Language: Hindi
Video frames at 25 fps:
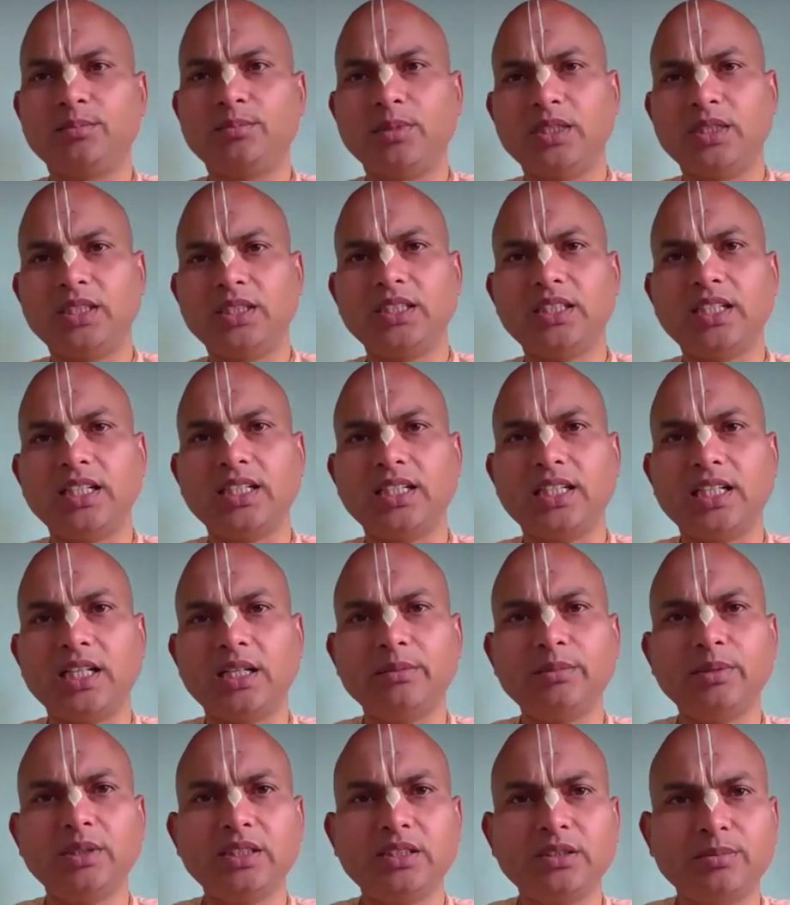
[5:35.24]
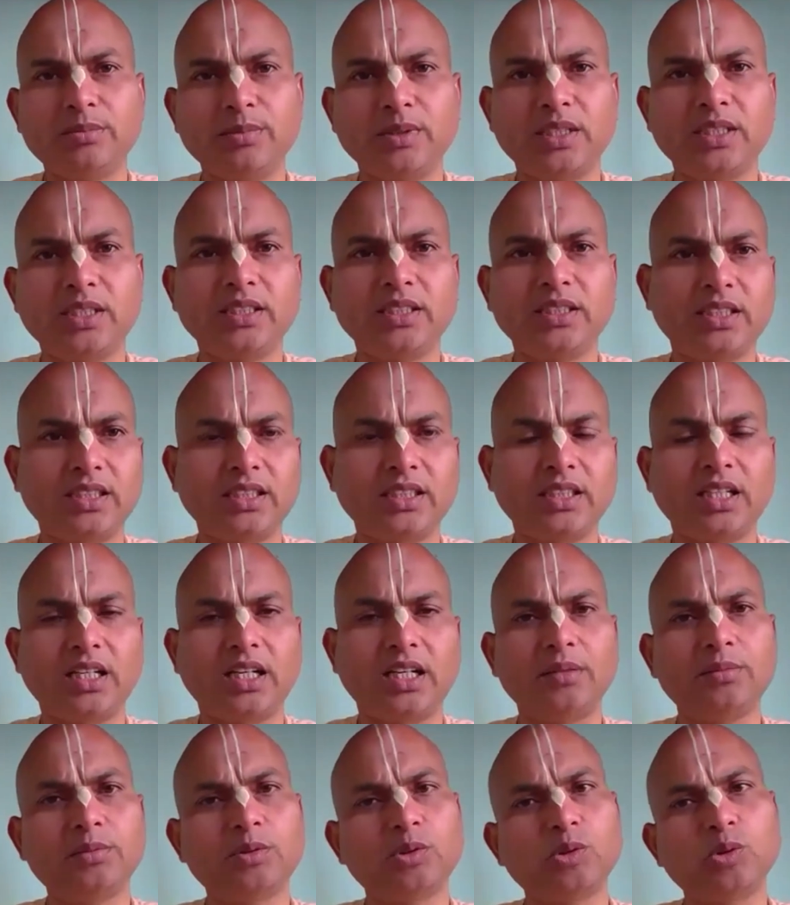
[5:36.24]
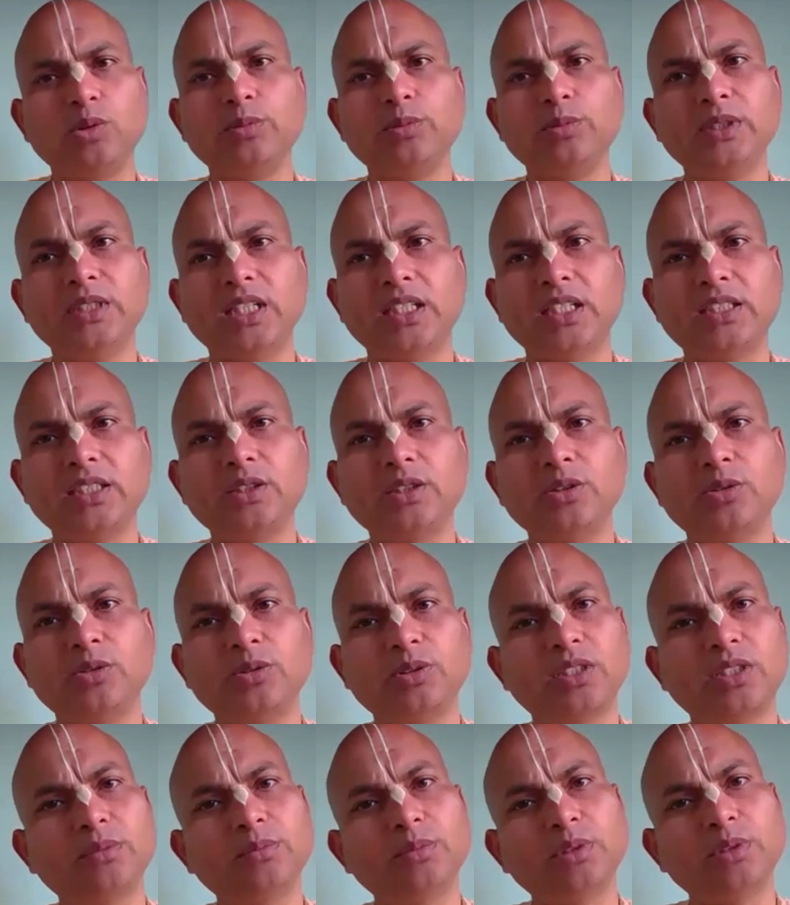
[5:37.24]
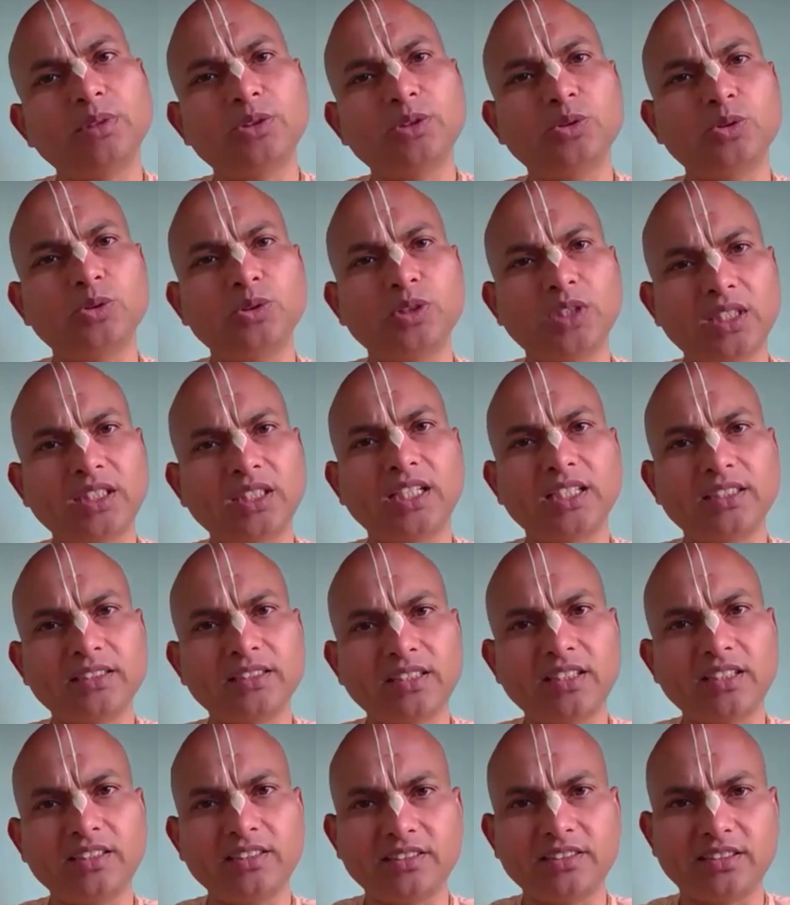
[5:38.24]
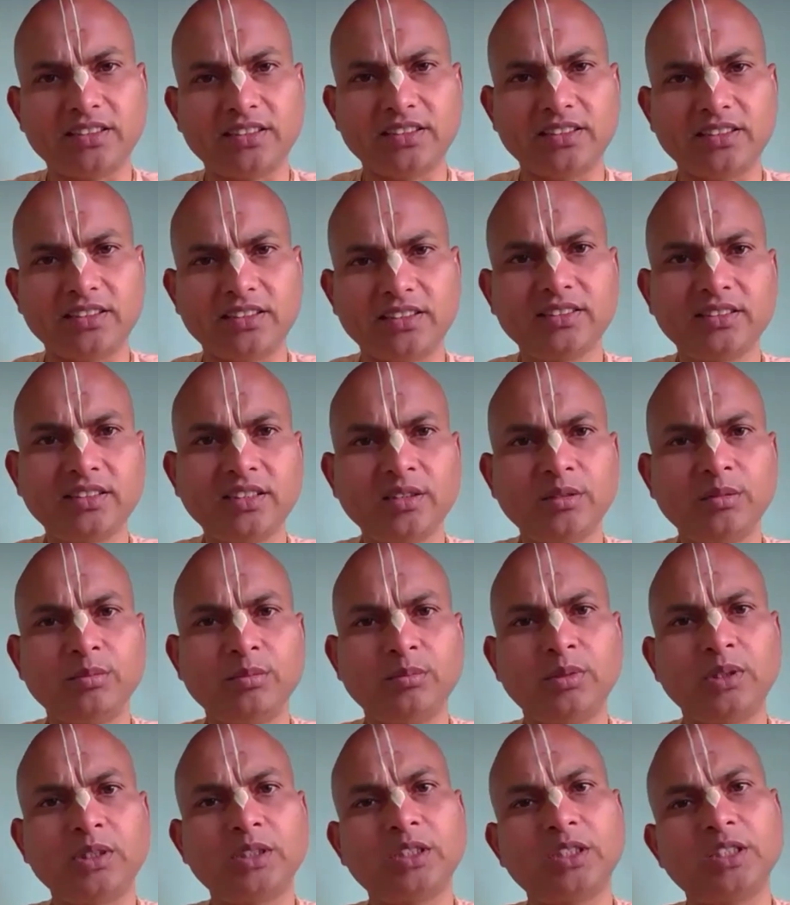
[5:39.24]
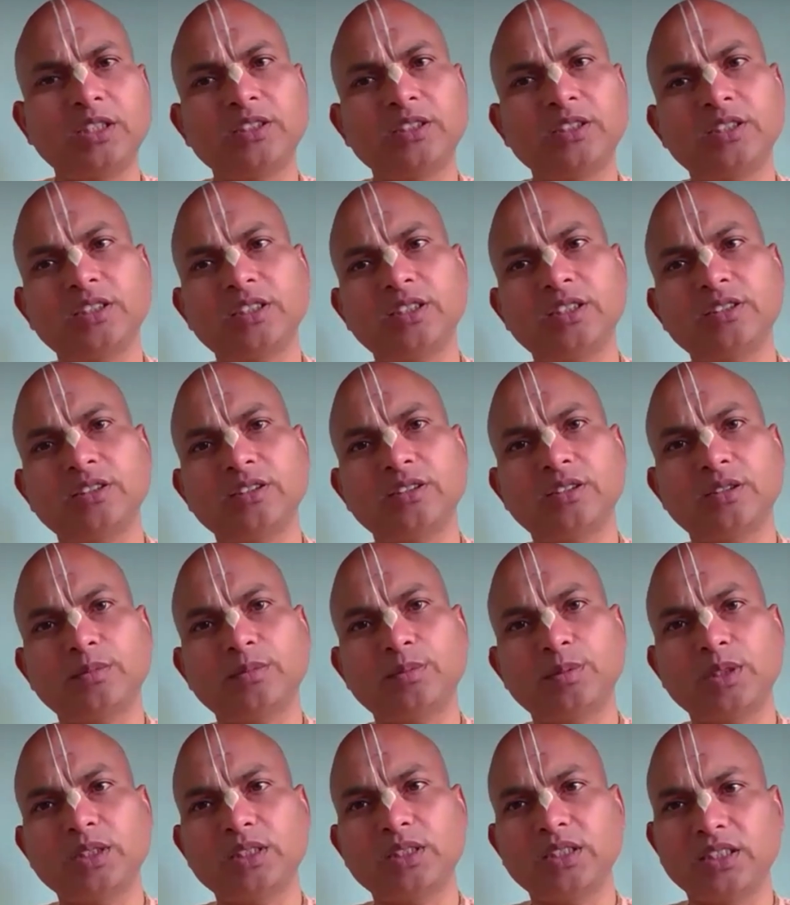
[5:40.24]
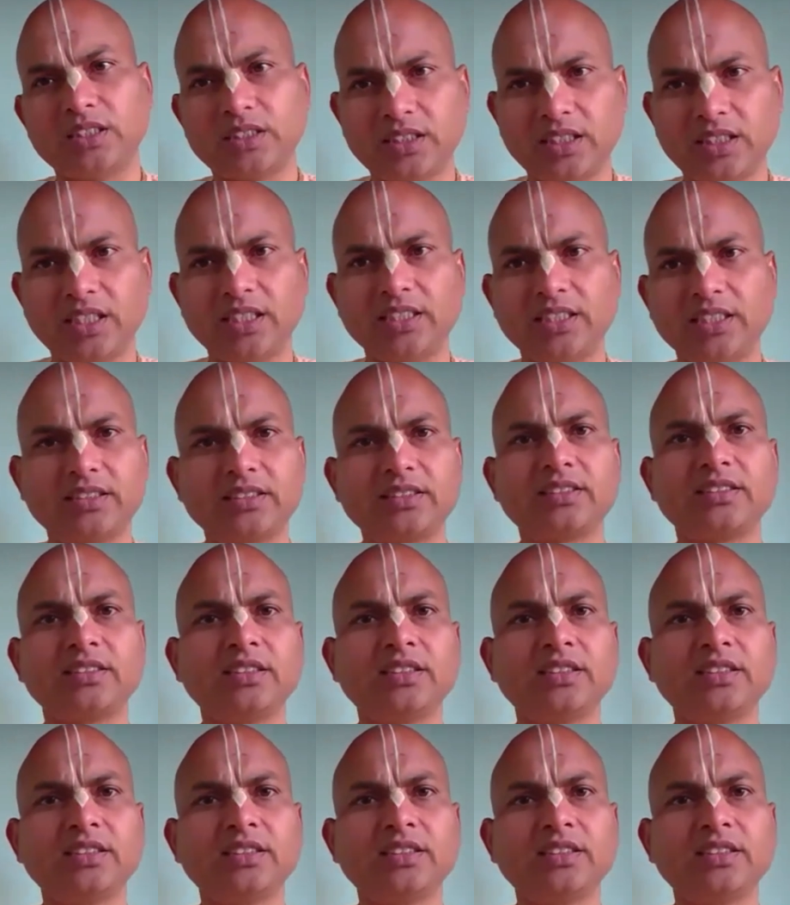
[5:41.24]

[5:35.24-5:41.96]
मन का काम है स्मरण करना आप सो भी जाते हैं तो क्या मन सो जाता है आसानी से मन कैसे कैसे सपने देखता है